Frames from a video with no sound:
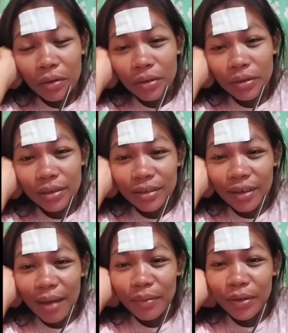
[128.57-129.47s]

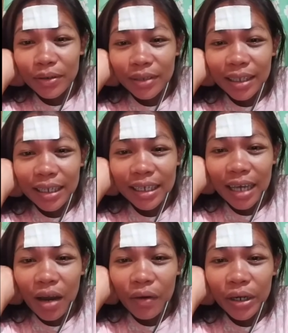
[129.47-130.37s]
Rose Ramos, Hi
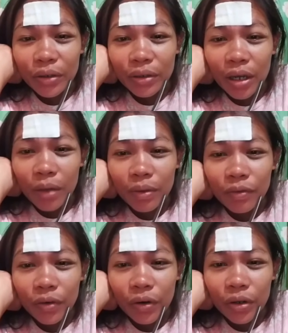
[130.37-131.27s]
Danica, how are you
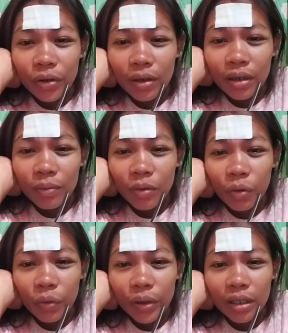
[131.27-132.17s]
now before you
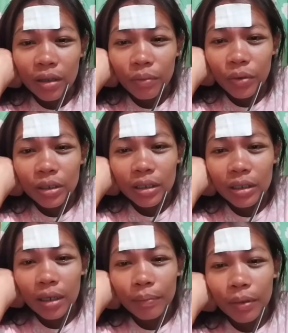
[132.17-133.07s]
leave Kuwait abroad
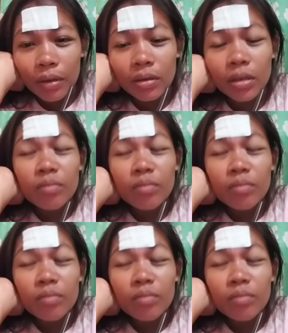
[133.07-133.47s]
ka pa?